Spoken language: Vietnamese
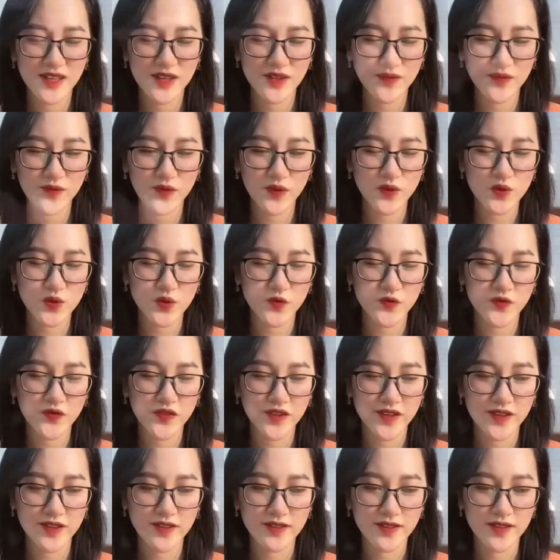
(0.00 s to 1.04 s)
Phù Dung
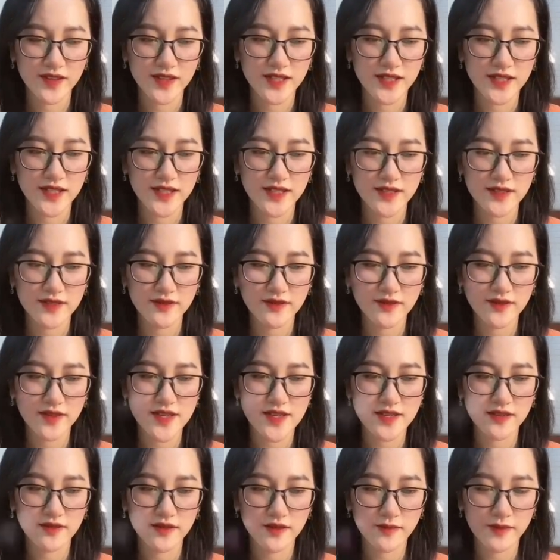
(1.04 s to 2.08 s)
phì cười Nhưng
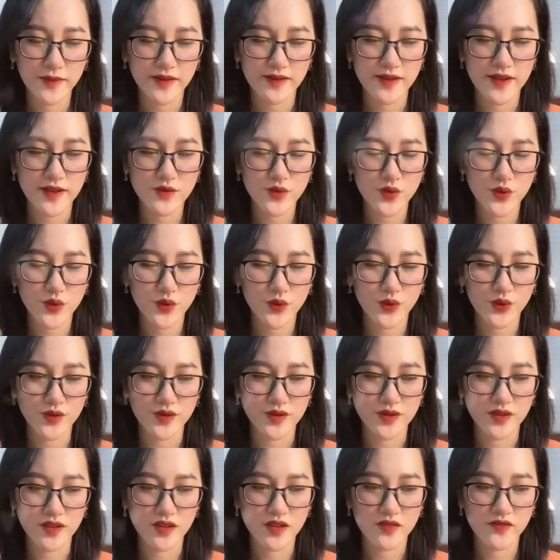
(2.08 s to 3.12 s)
nhìn gương mặt đen thui của
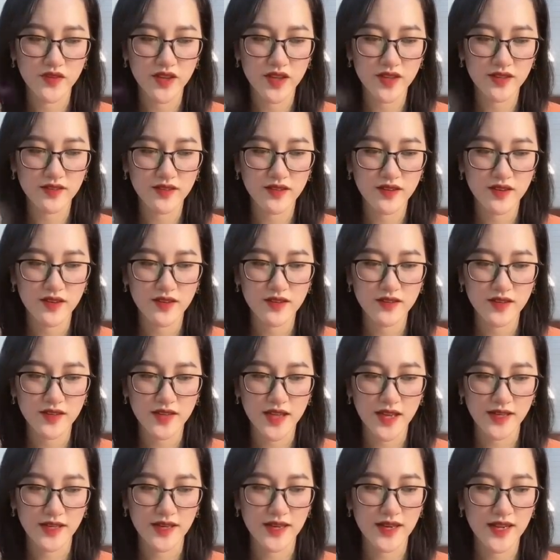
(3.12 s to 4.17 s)
từ ngưng viên Thì
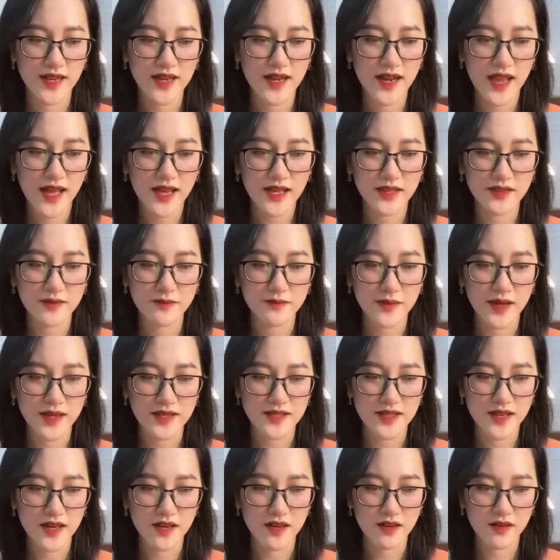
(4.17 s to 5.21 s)
đành lín lại mà
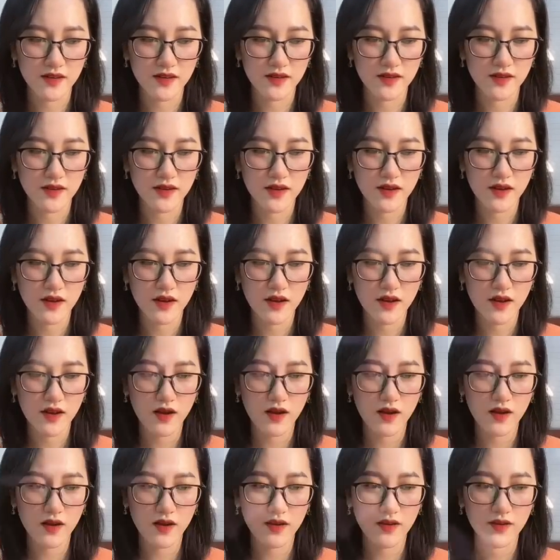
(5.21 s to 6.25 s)
trả lời
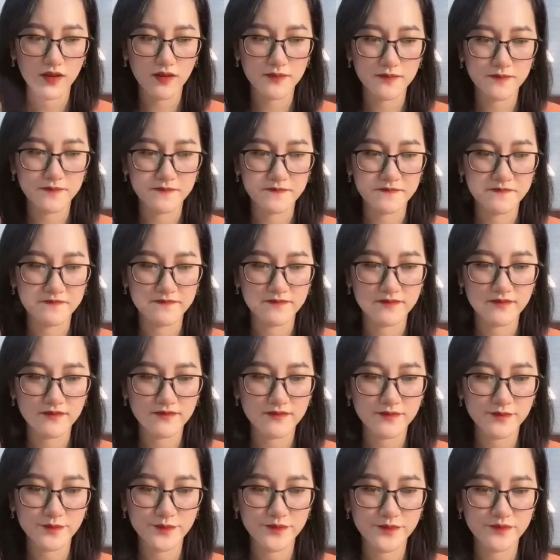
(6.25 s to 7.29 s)
um,
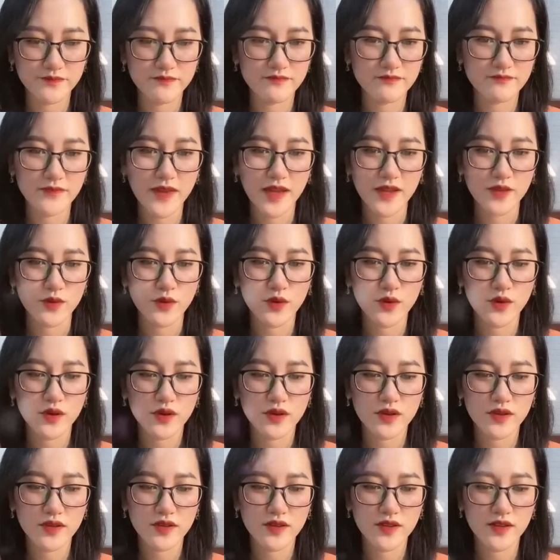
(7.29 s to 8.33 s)
Mẹ tôi
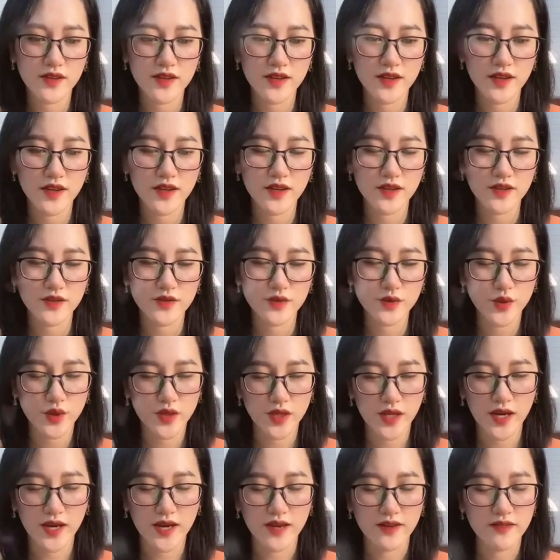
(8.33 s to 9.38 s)
Chuyện
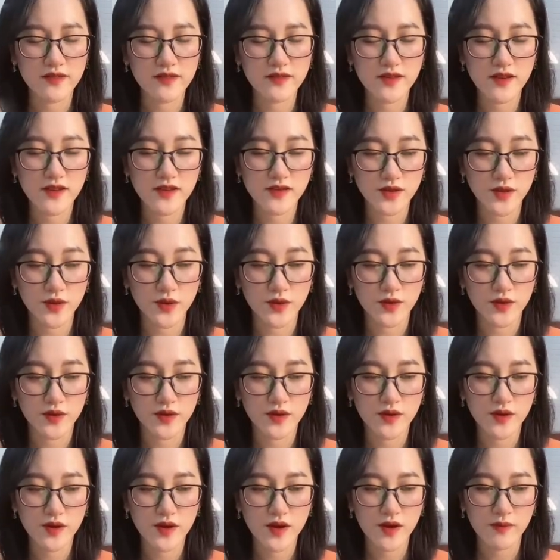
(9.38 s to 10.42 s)
này là đương nhiên rồi
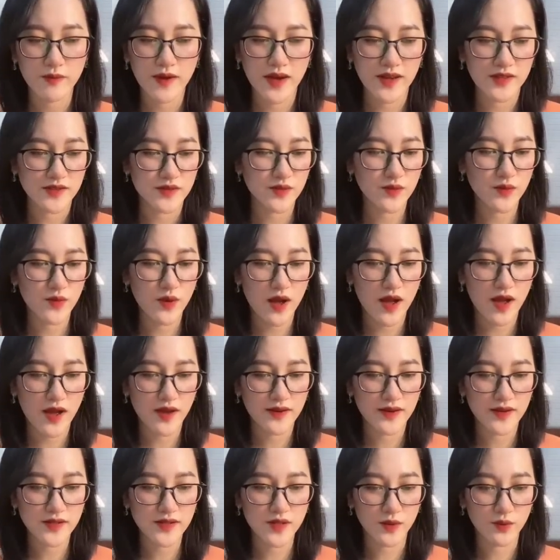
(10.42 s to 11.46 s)
Bà Dung Hoa
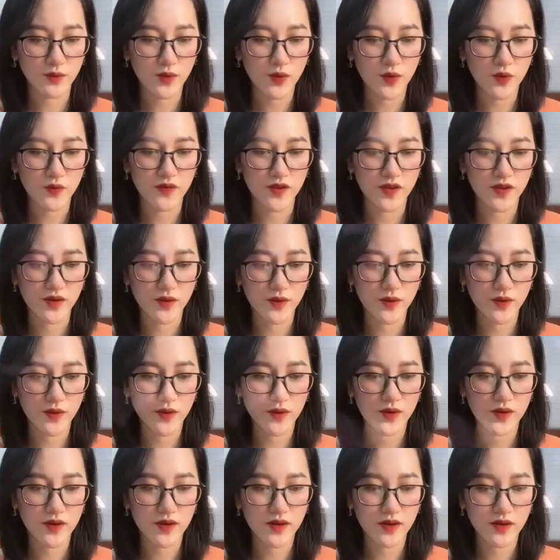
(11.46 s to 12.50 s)
đã sống cùng với cô
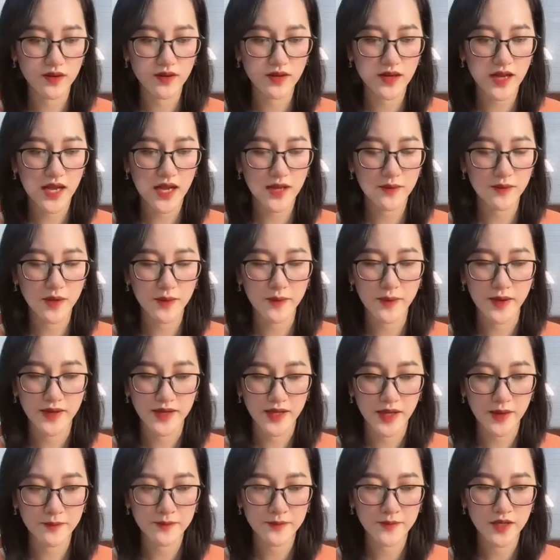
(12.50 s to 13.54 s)
Hơn hai mươi mấy
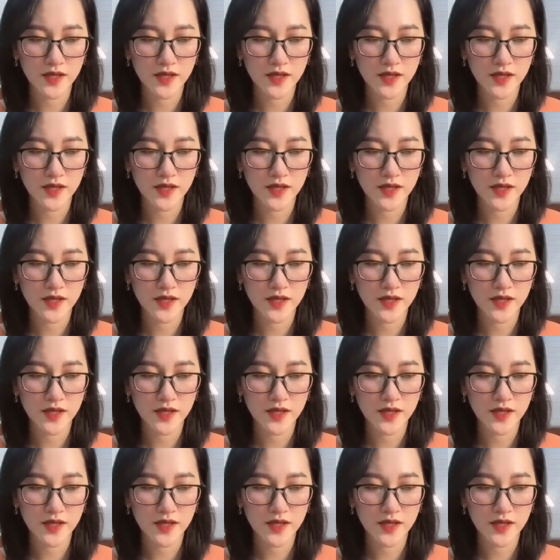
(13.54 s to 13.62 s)
năm